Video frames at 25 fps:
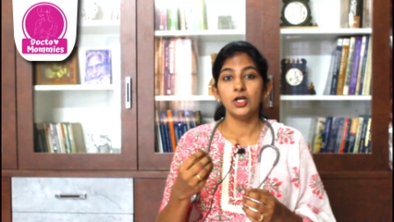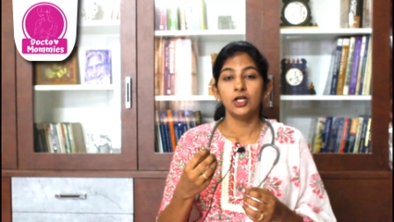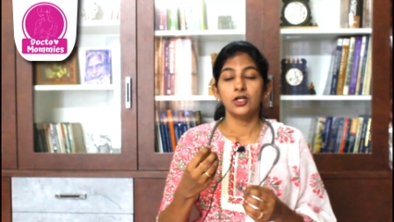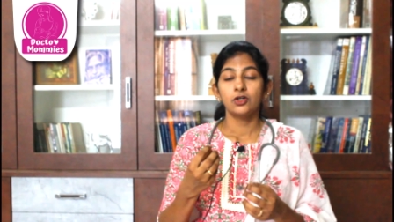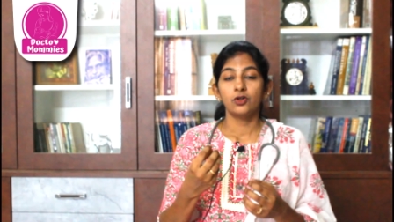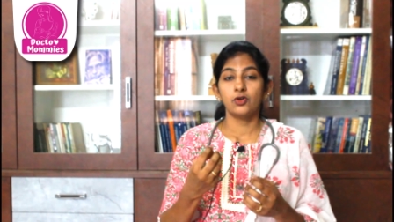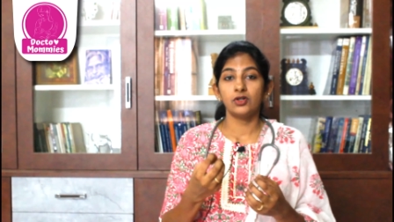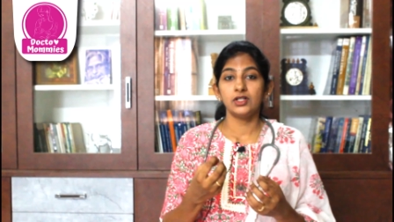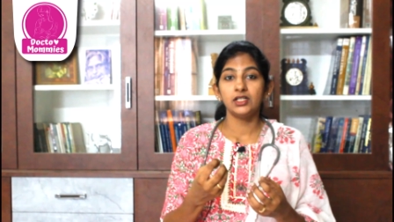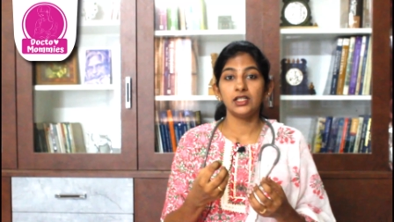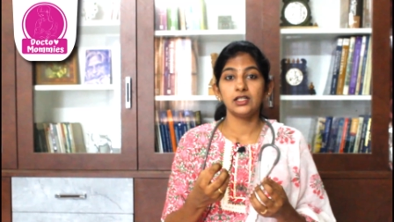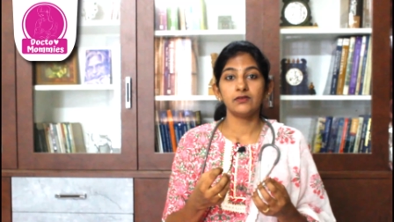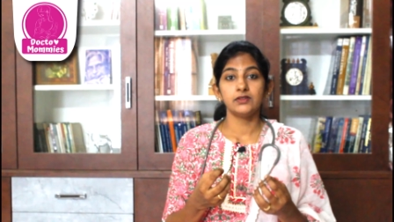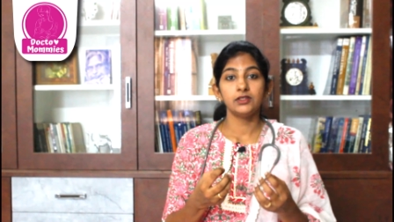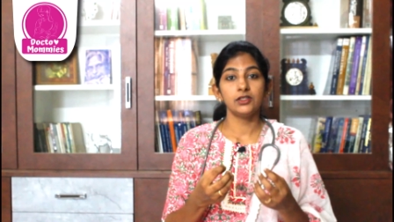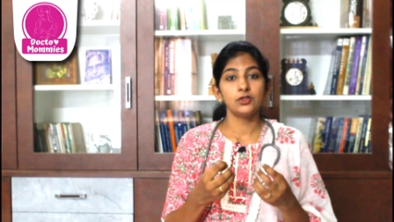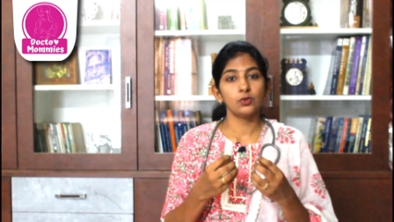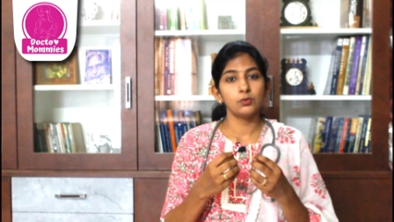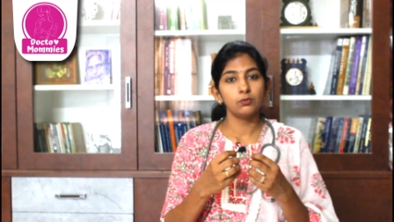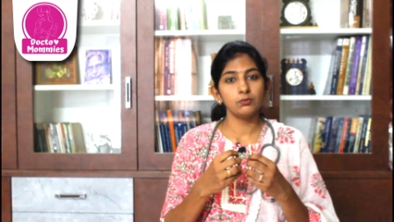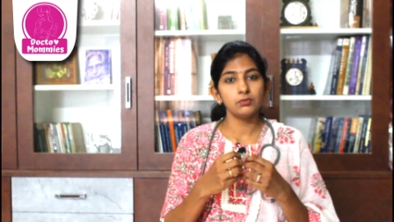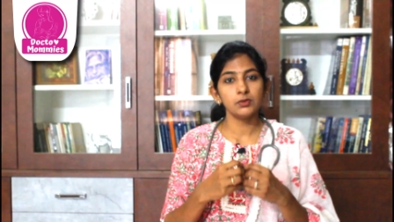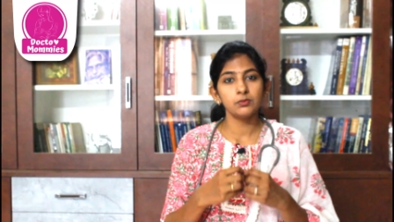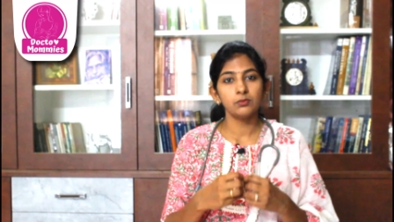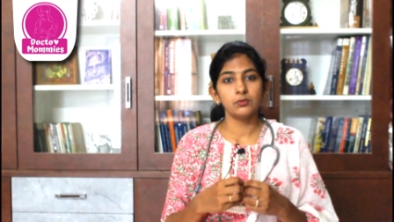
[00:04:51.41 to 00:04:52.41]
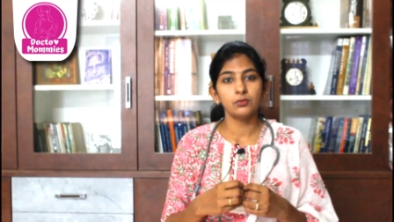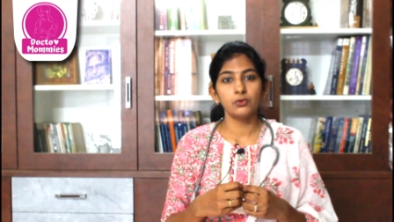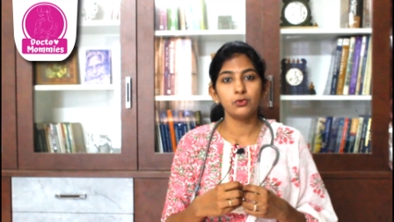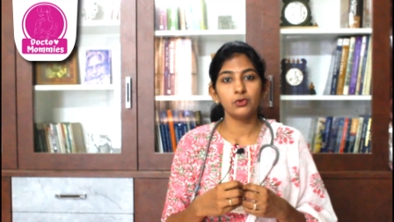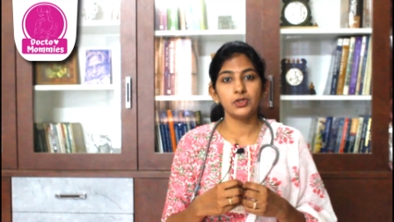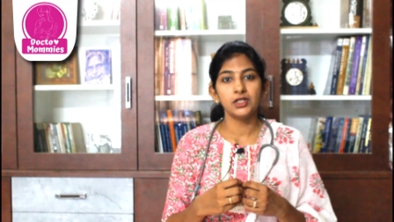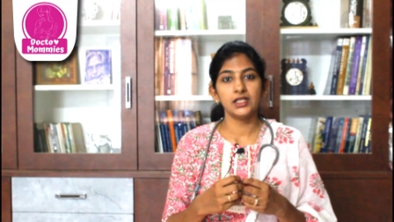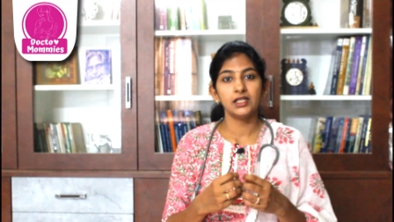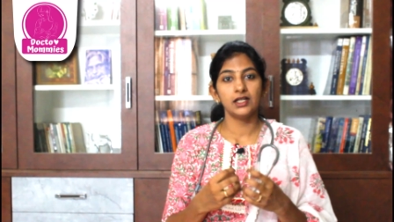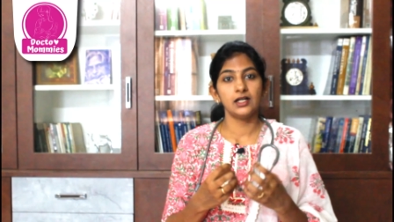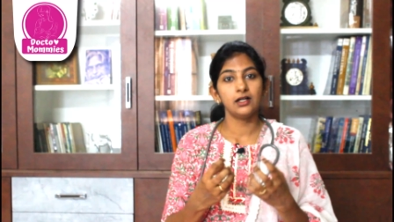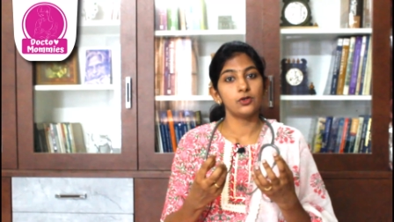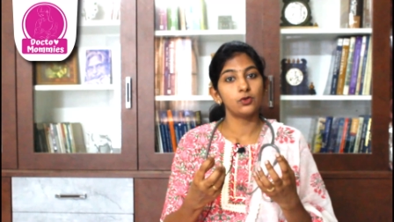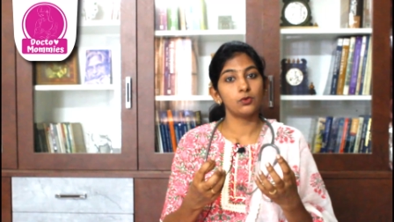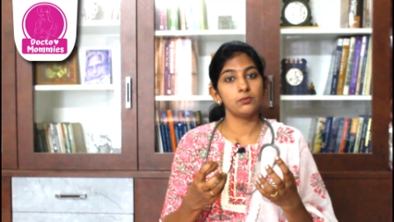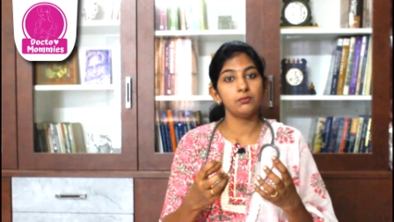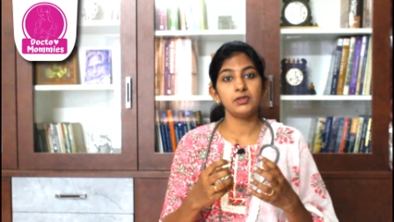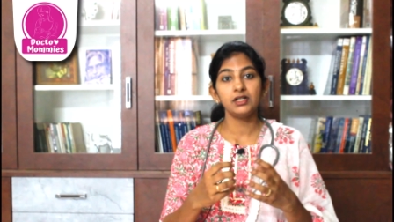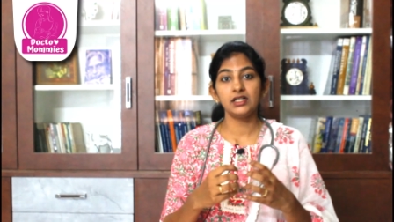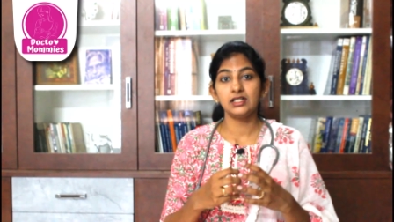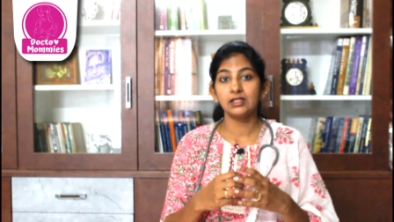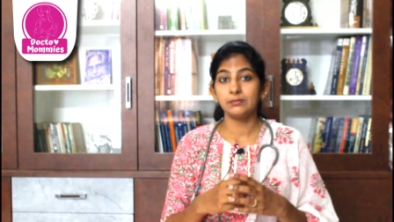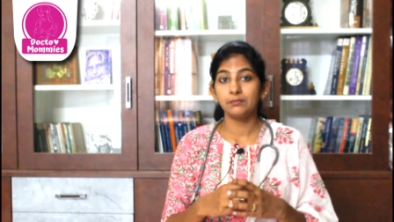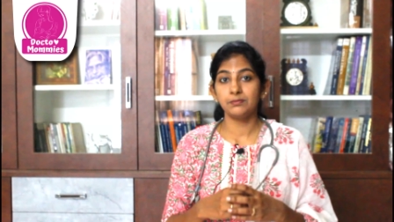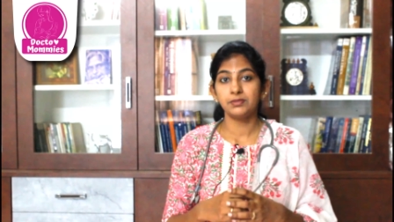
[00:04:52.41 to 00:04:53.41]
குழந்தைங்க வந்து ரொம்ப மூடியாக ரொம்ப
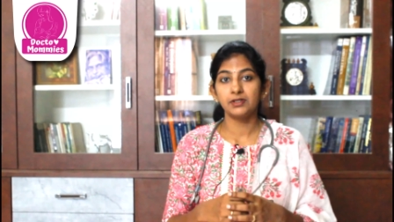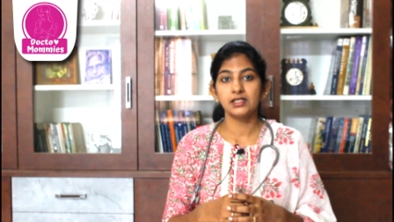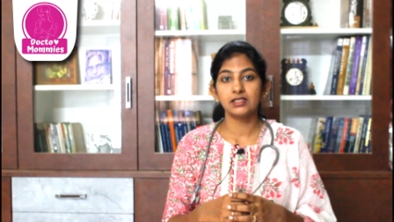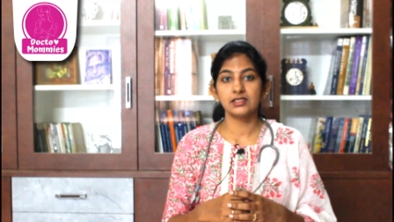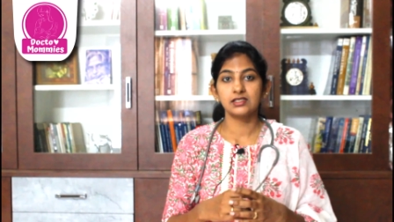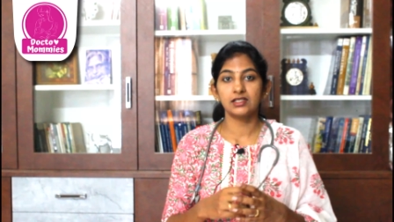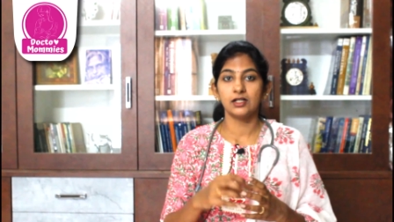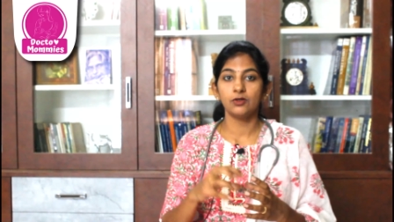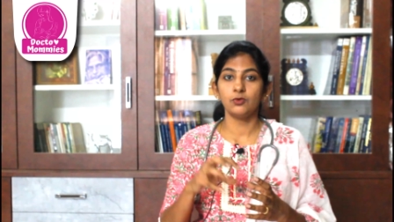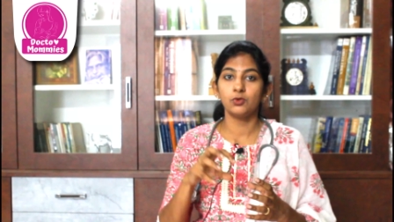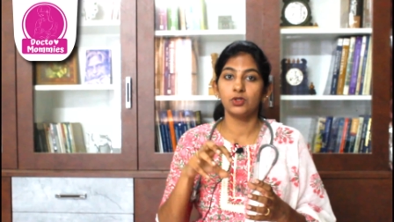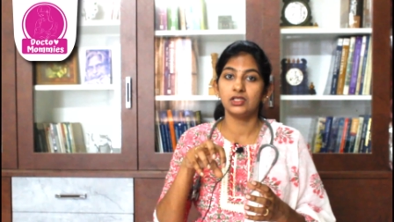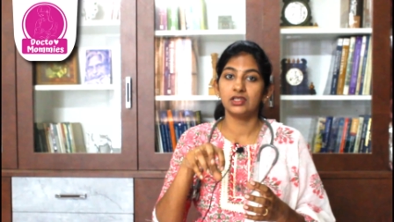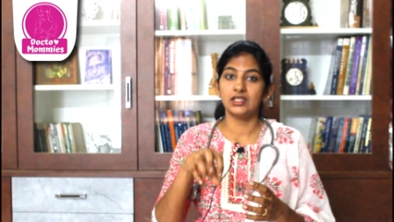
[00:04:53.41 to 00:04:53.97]
டிப்ரெஸ்டாக ஒரு